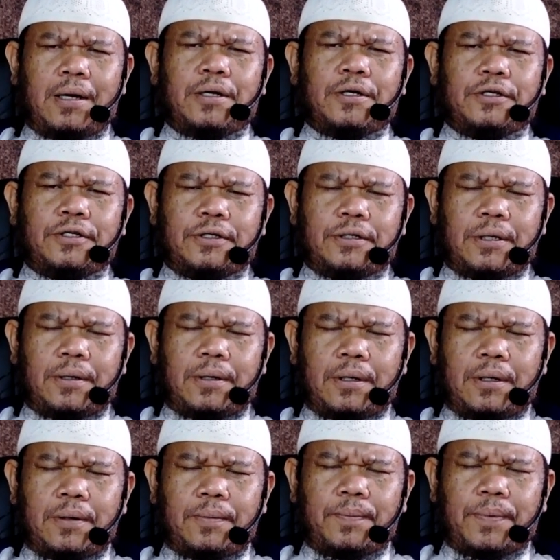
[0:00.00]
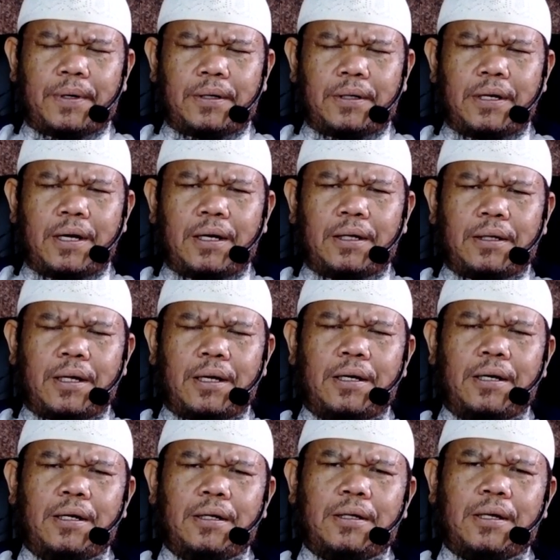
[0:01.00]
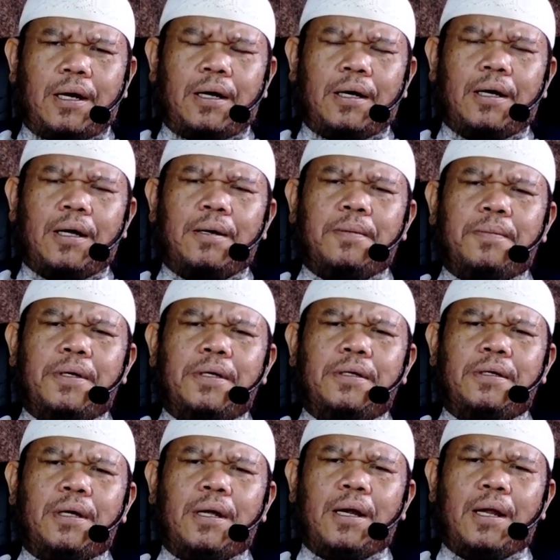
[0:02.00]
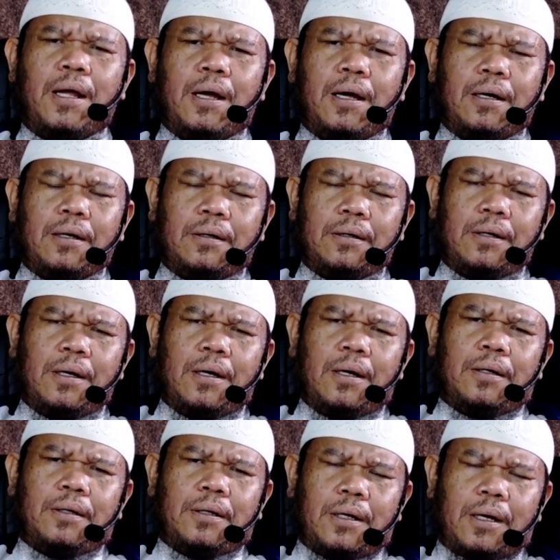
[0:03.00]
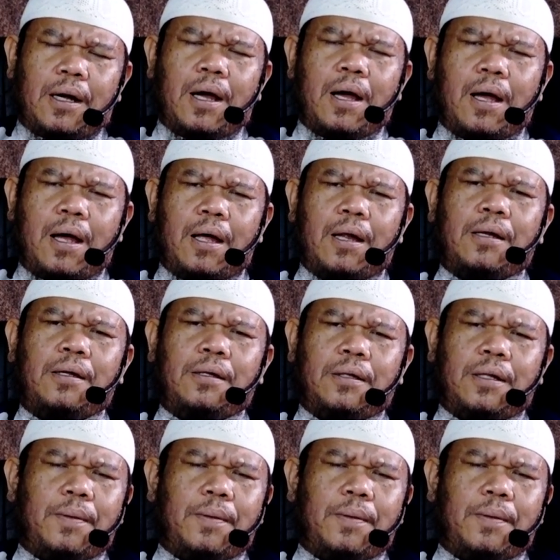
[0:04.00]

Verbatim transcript: seperti yang tadi diterangkan menjelang tengah hari.